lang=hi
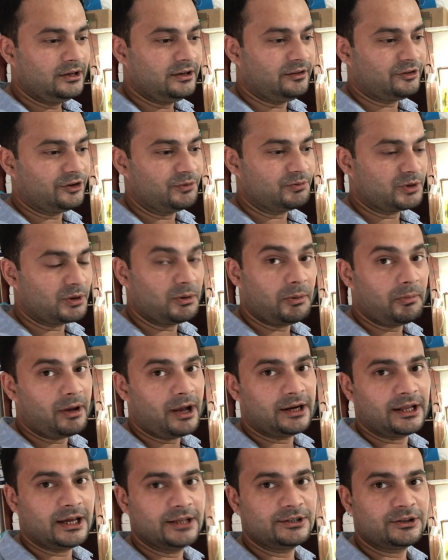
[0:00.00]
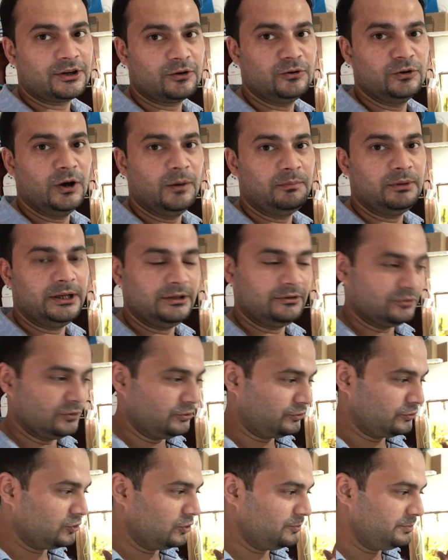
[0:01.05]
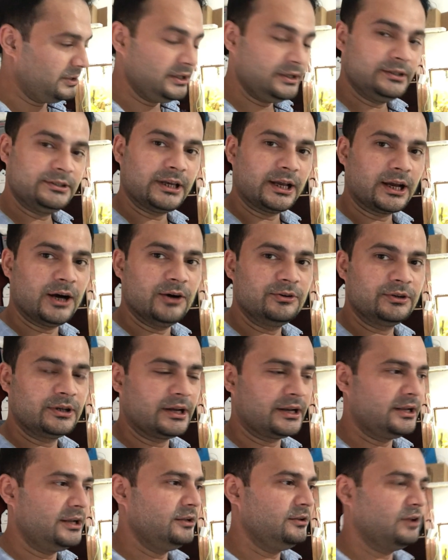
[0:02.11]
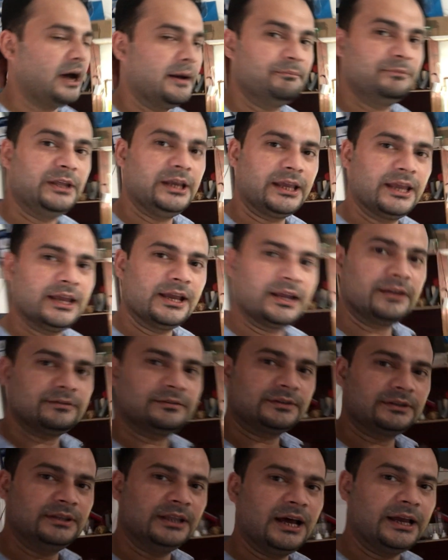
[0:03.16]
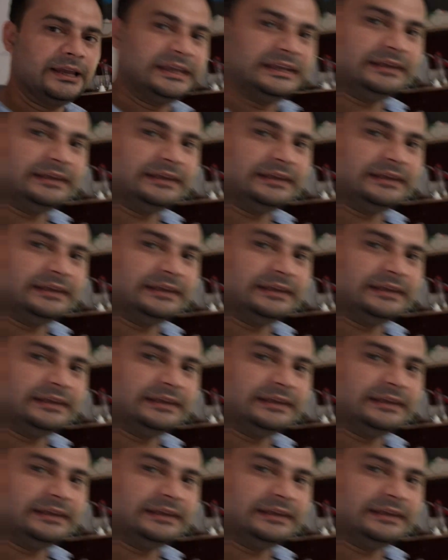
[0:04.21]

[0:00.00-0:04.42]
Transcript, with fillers: डिस्क्रिप्शन में मैं अटैच कर दूँगा प्लीज़ उसको भी चेकआउट करें आप देखेंगे कितना